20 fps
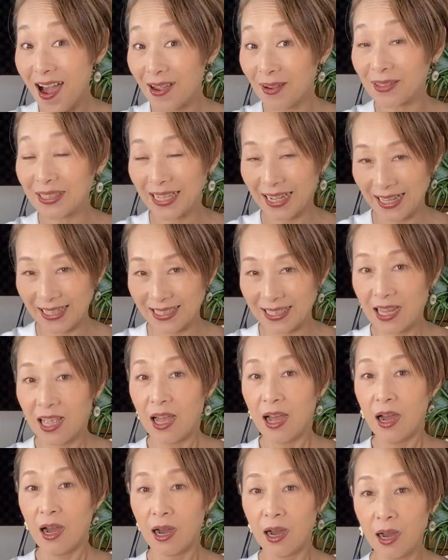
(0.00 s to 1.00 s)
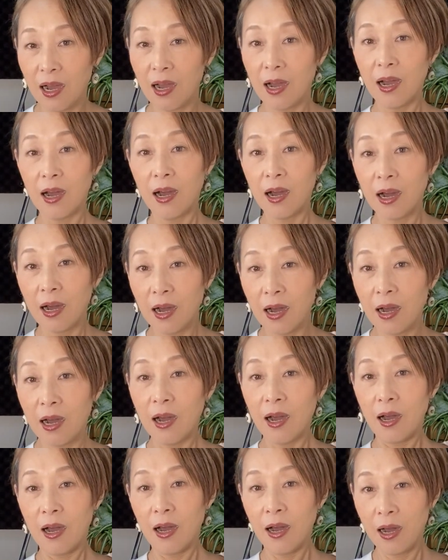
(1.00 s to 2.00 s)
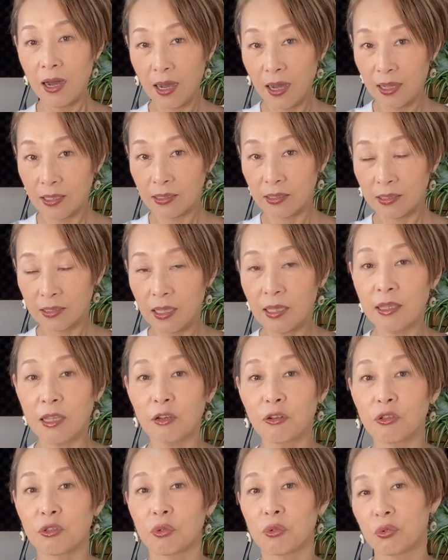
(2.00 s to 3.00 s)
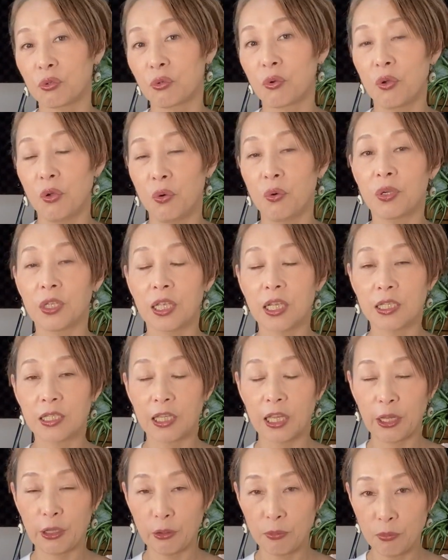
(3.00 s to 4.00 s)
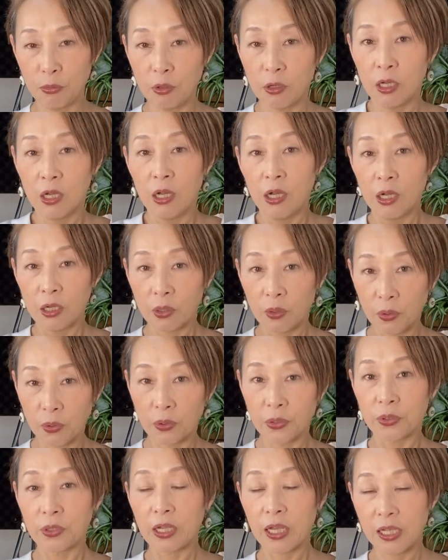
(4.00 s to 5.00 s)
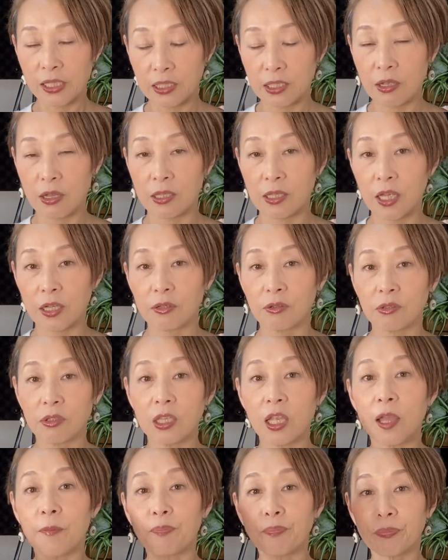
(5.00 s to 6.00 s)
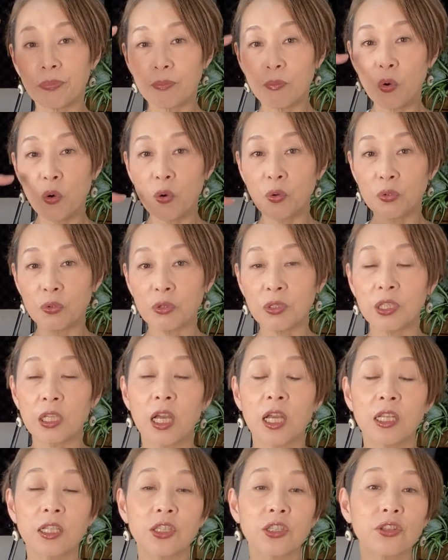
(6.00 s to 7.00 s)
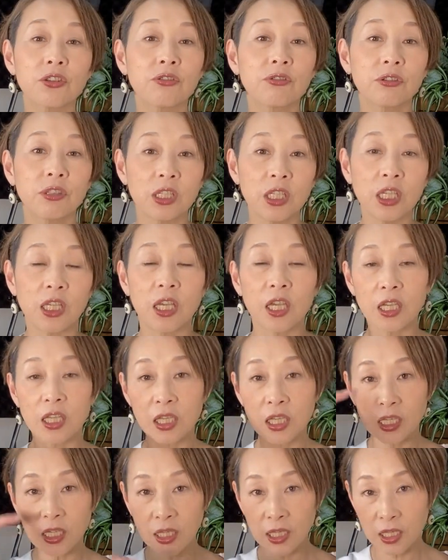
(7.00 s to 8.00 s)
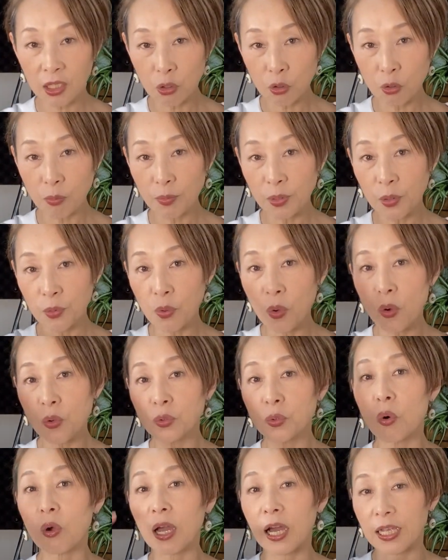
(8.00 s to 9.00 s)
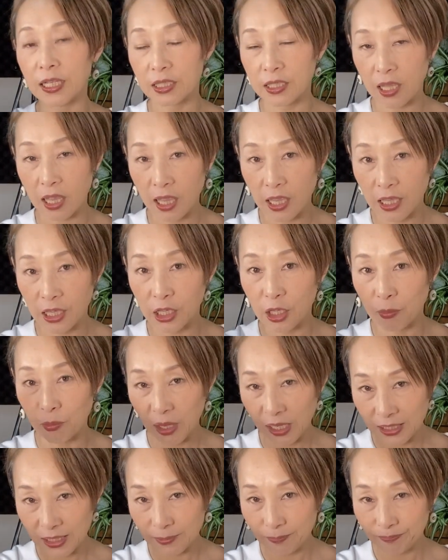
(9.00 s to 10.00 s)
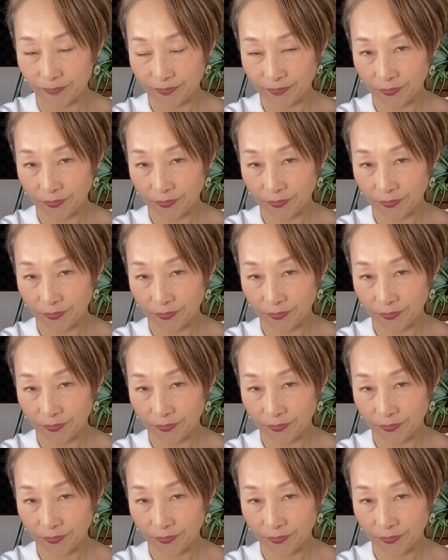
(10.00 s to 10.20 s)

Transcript: こんな感じ。ってなる人すごい多いですけれども、こういう感じではなくて、もう本当に単純に息のみを動かしていきます。